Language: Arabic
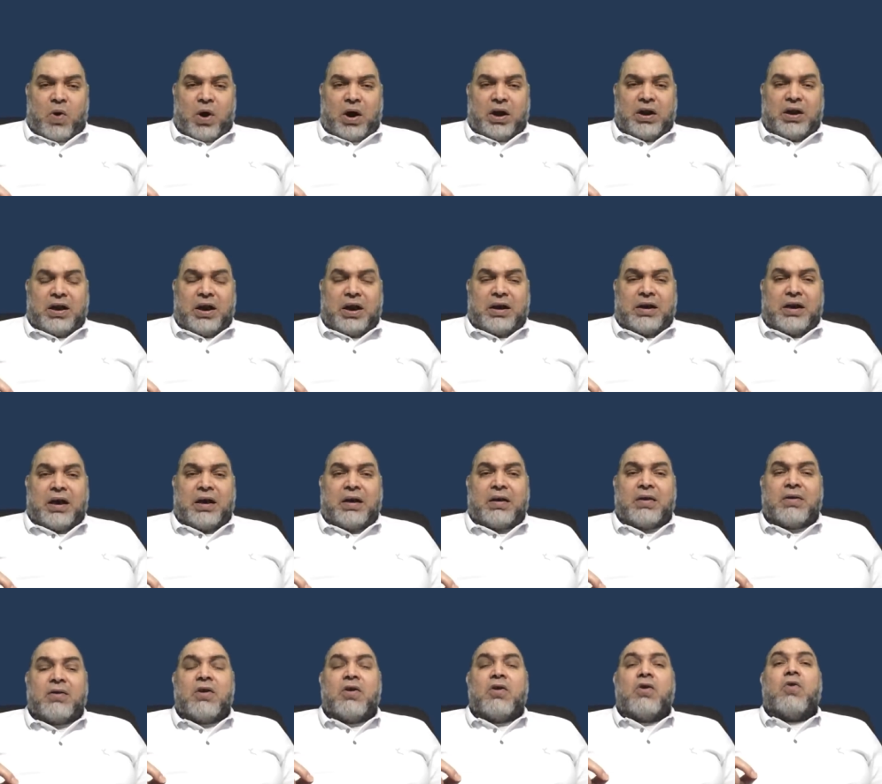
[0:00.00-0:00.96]

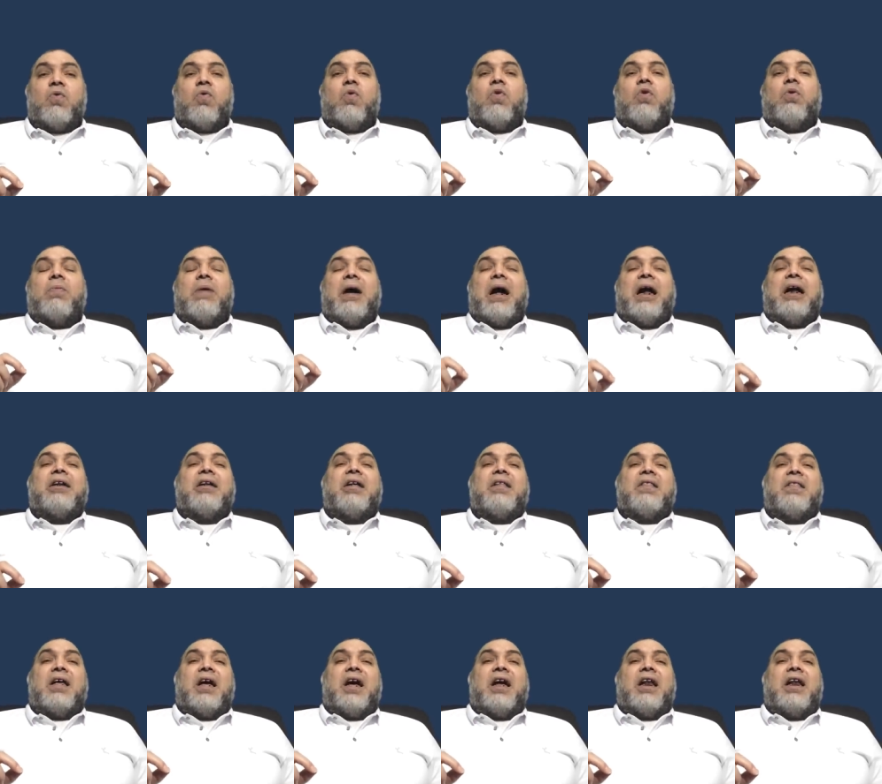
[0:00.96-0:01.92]
معينة وبعد
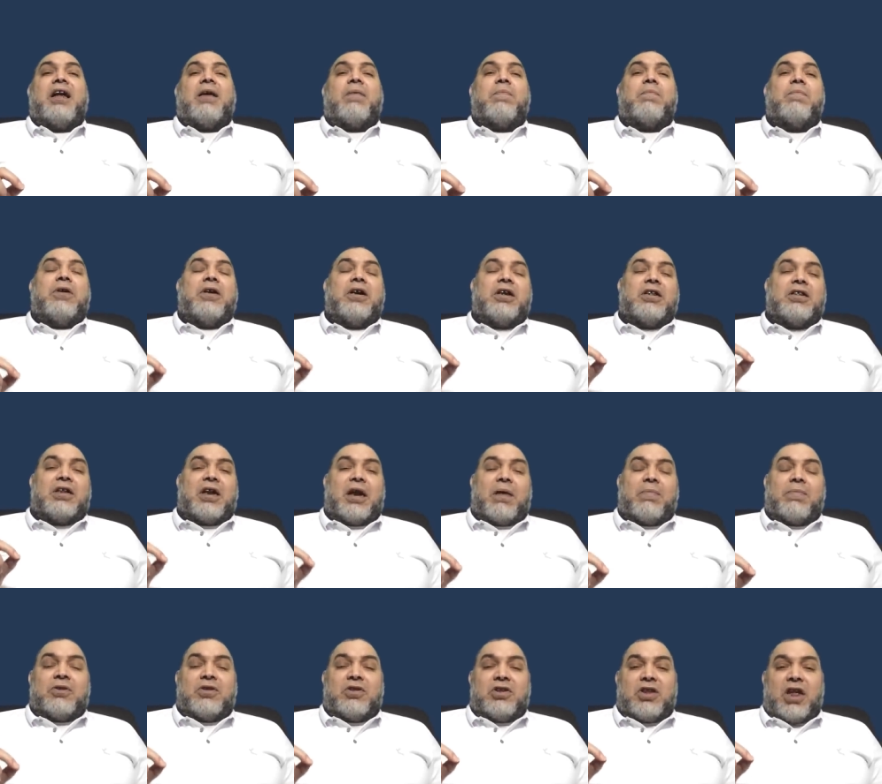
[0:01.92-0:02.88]
ذلك
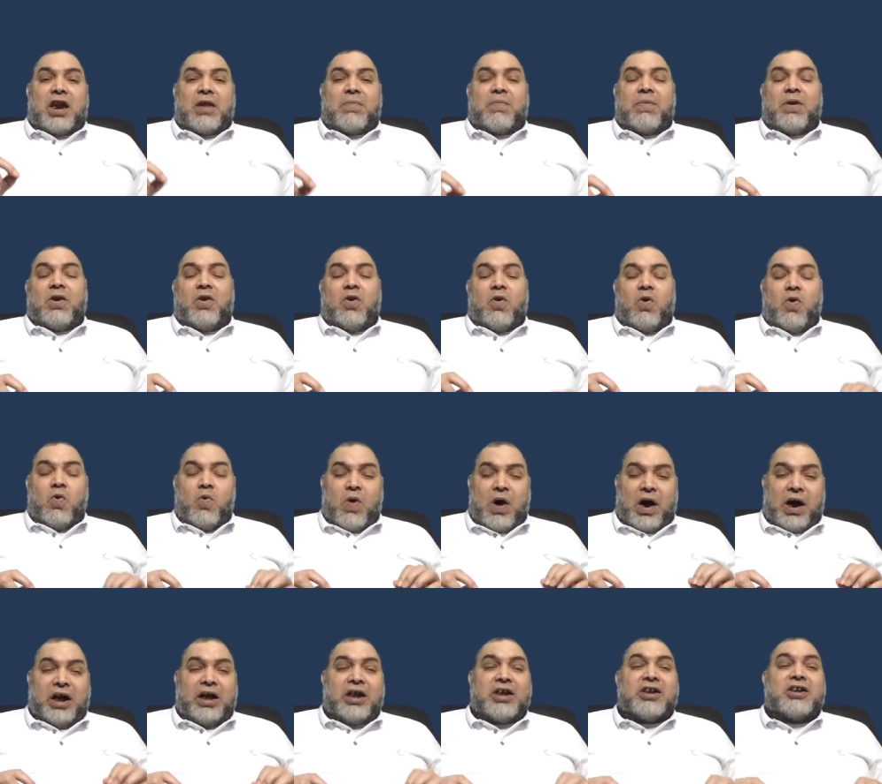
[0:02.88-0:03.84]
بيضرب الضربة اللي
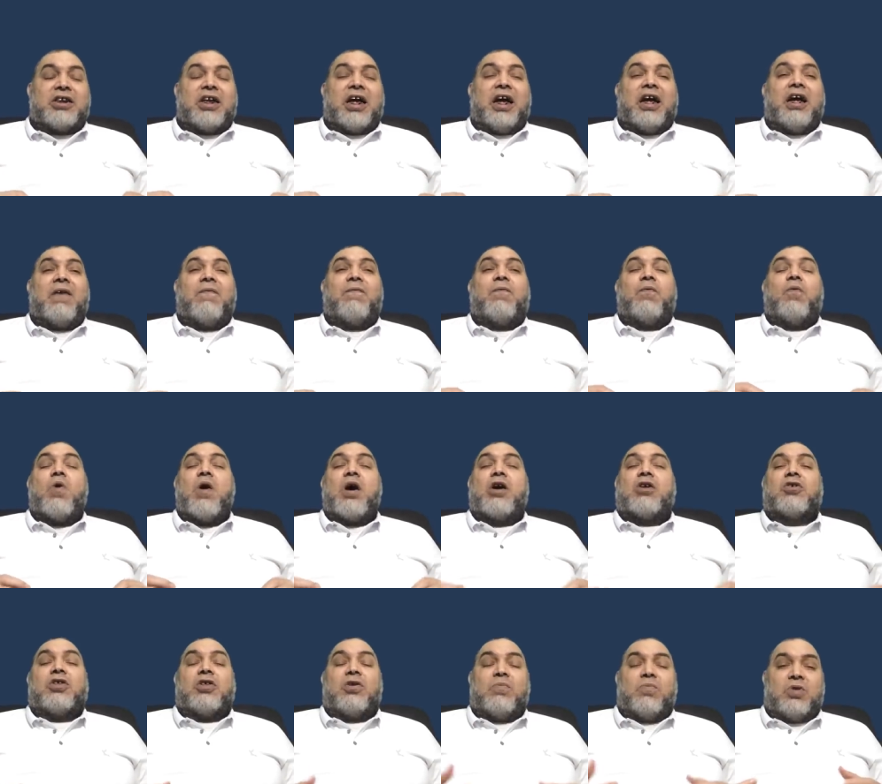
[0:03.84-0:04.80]
هو عايزها في
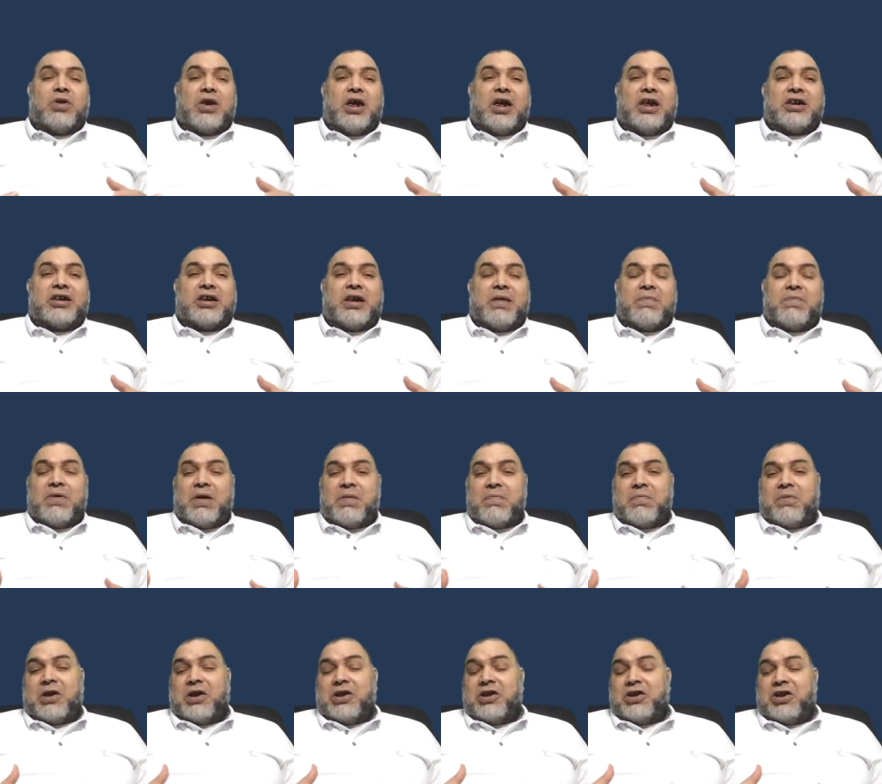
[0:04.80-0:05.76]
وقت مناسب
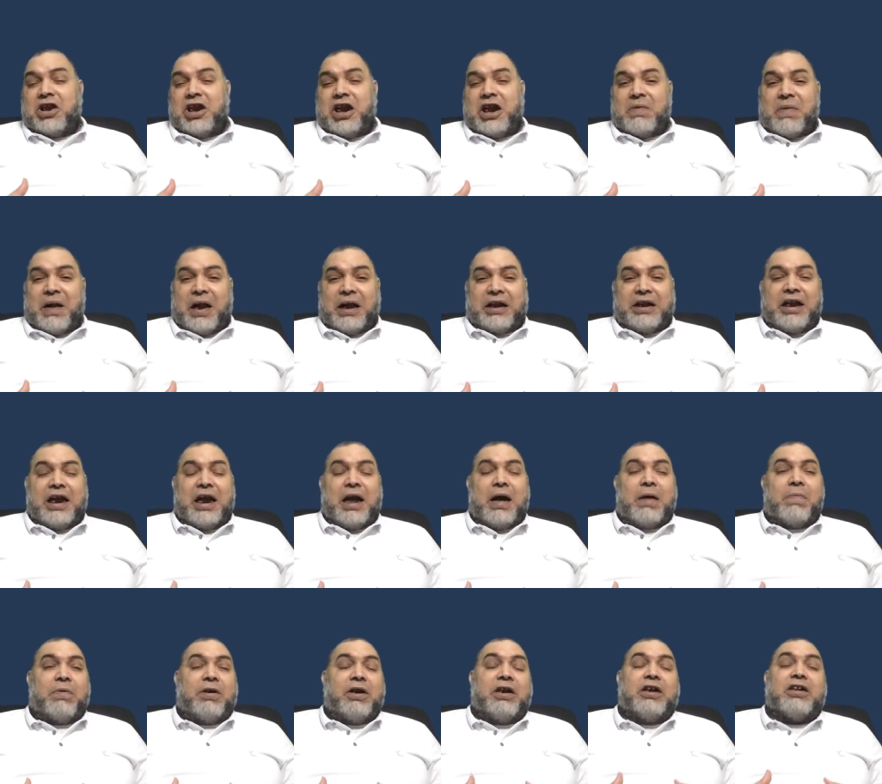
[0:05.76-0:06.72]
يمكن تيجي
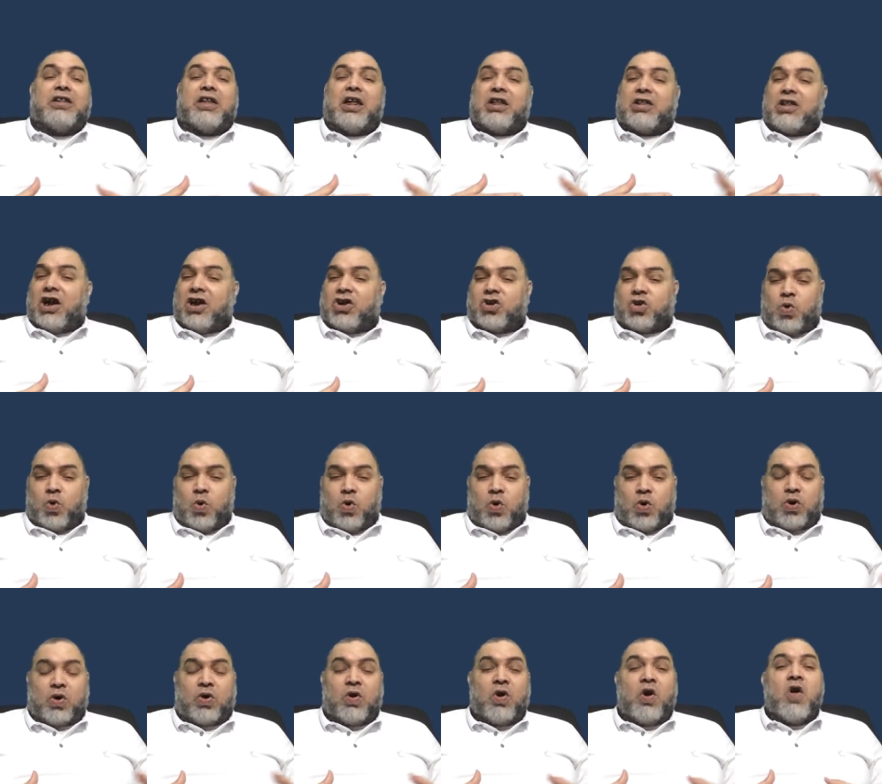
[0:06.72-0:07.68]
بعديها بعدة
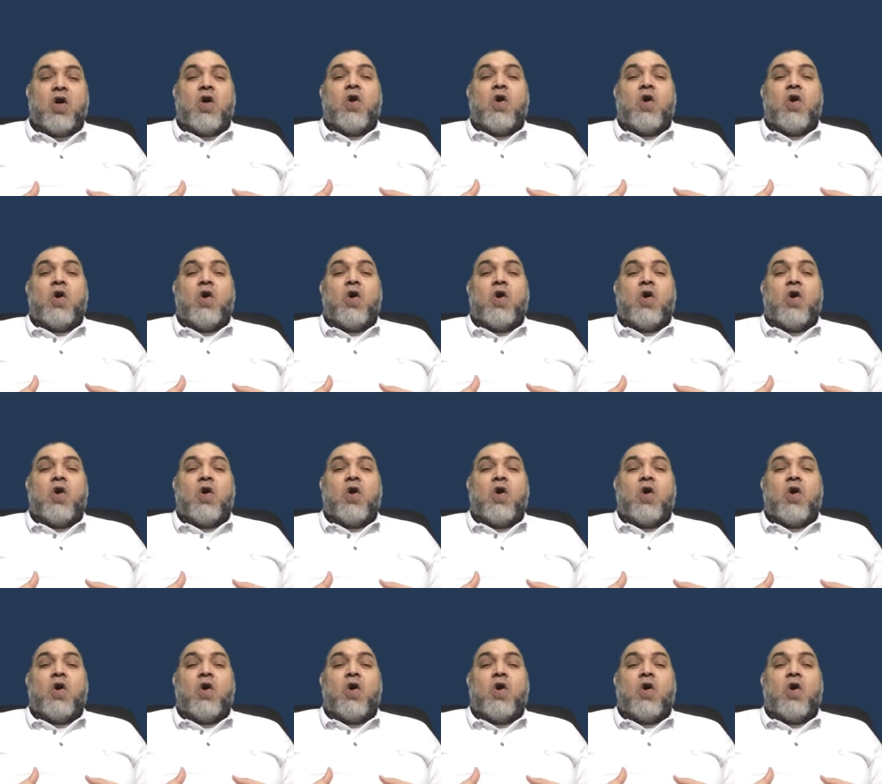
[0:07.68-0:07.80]
أشهر